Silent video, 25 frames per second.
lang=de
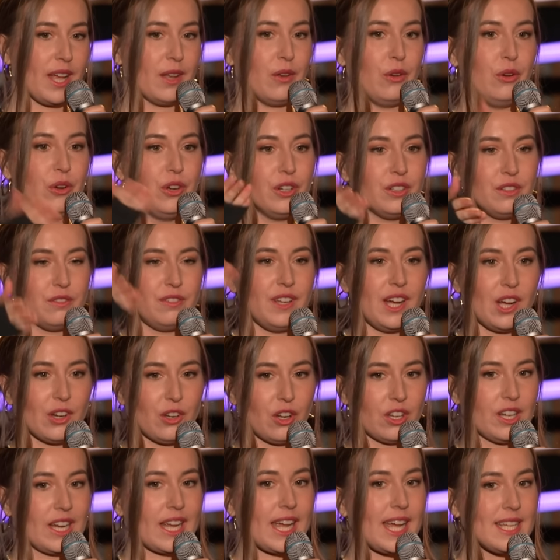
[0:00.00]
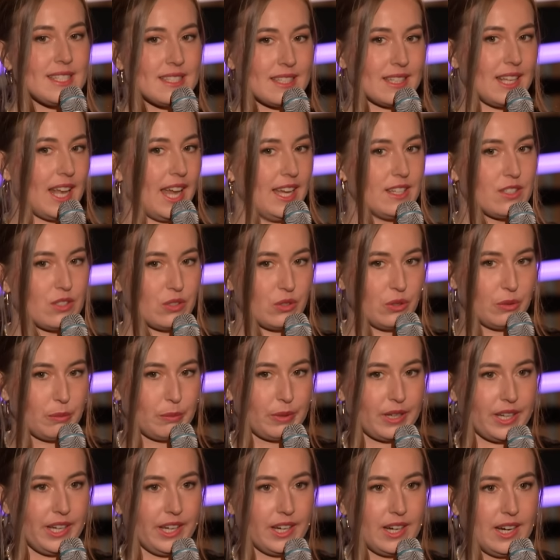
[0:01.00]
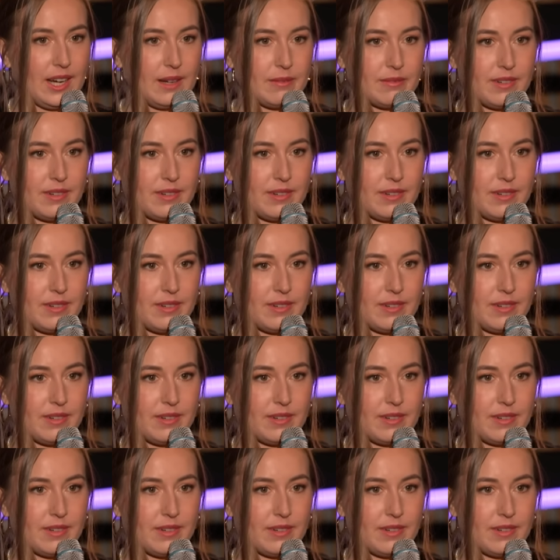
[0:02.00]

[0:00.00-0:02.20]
kann irgendwie auch noch eine Restleistung bringen,